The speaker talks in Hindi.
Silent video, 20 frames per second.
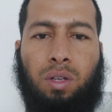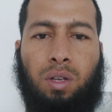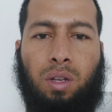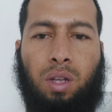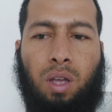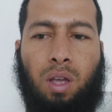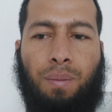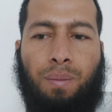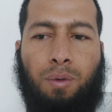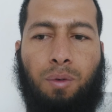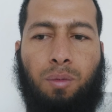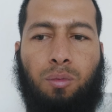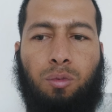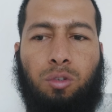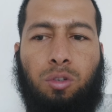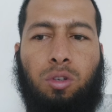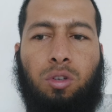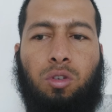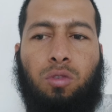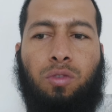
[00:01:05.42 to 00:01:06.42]
शरके की
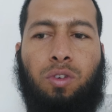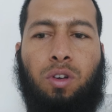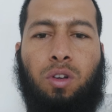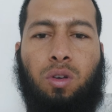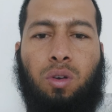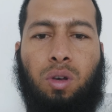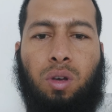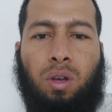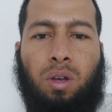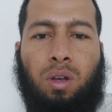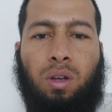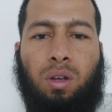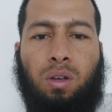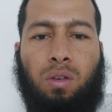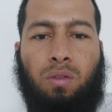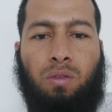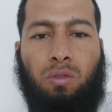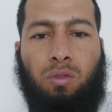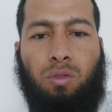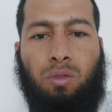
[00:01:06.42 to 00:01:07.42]
प्रमोशन जो वीडियो है
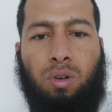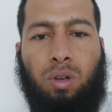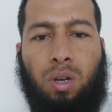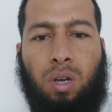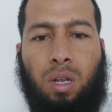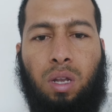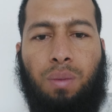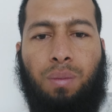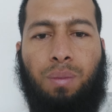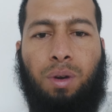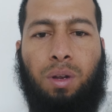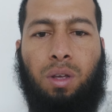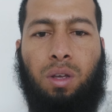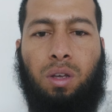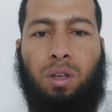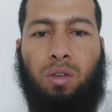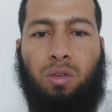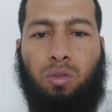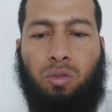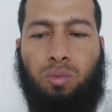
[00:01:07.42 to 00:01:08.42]
वो लगानी
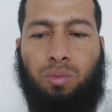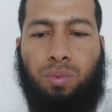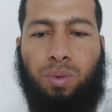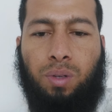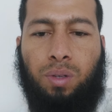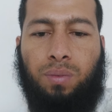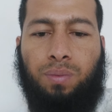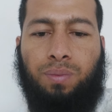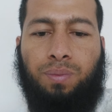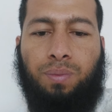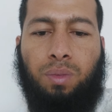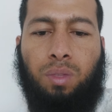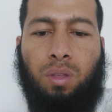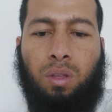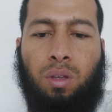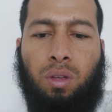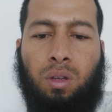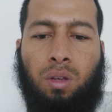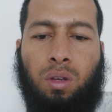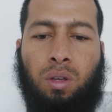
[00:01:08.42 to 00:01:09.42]
पड़ेगी यूट्यूब पर
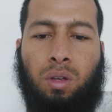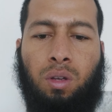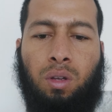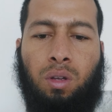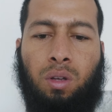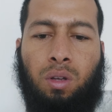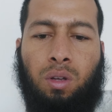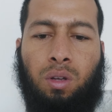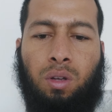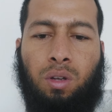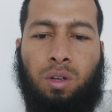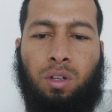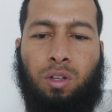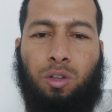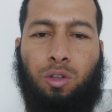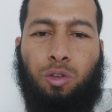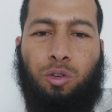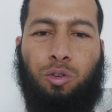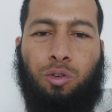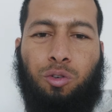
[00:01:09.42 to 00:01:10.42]

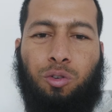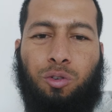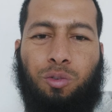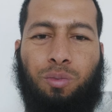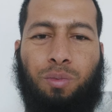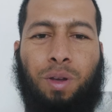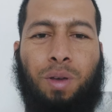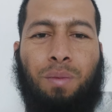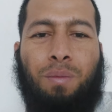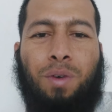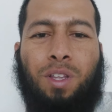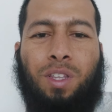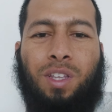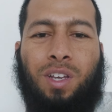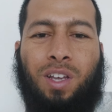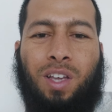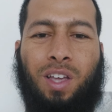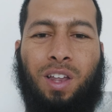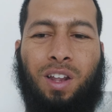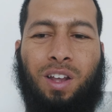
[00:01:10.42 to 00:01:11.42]
तो मैं मरता
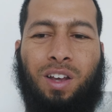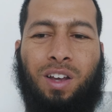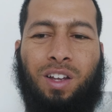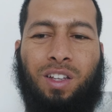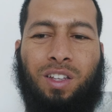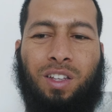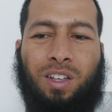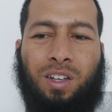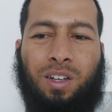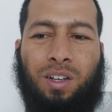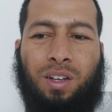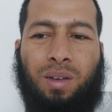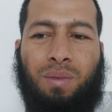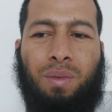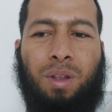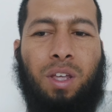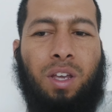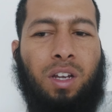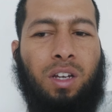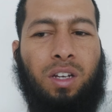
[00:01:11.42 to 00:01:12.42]
क्या ना करता
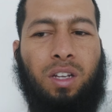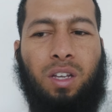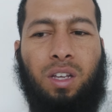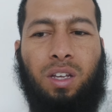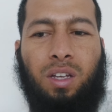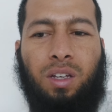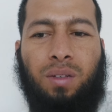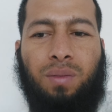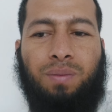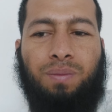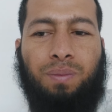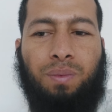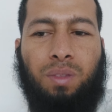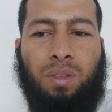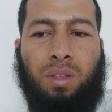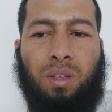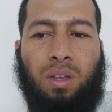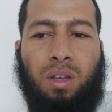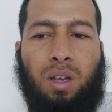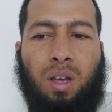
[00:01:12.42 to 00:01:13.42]
मैंने कहा ठीक है
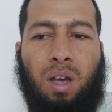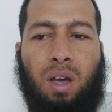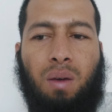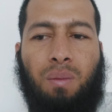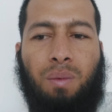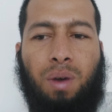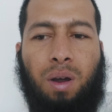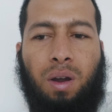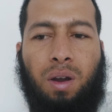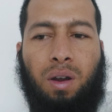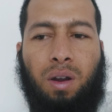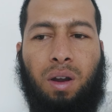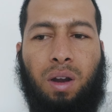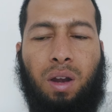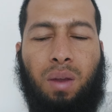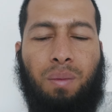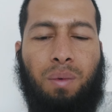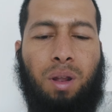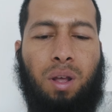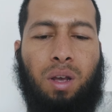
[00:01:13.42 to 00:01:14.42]
आप
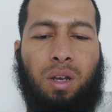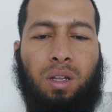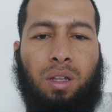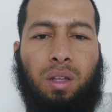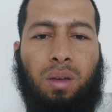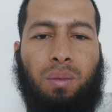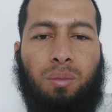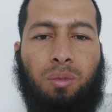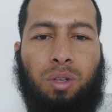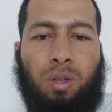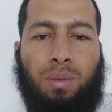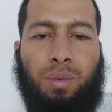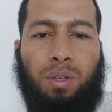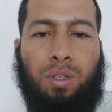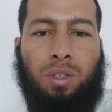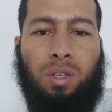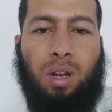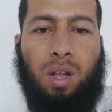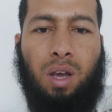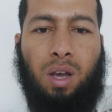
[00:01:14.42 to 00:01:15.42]
आईडी बना के दें मुझे मैं
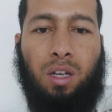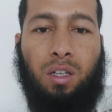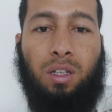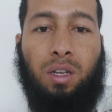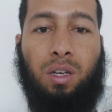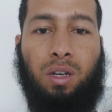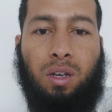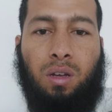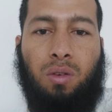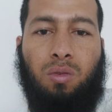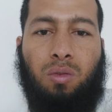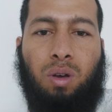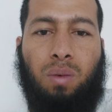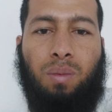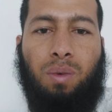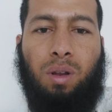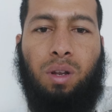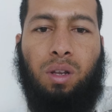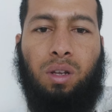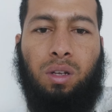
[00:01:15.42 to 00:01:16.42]
चला के चेक करूँगा
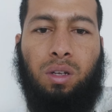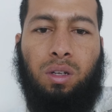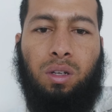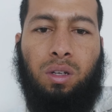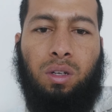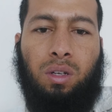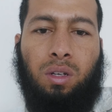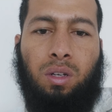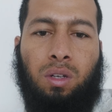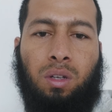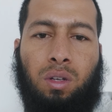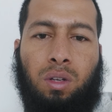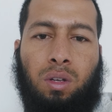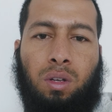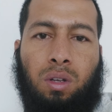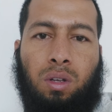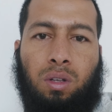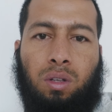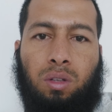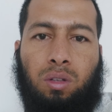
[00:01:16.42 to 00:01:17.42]
पहले
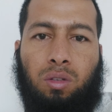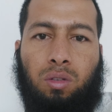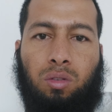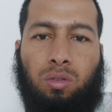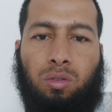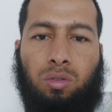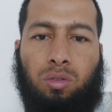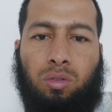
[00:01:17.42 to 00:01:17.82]
तो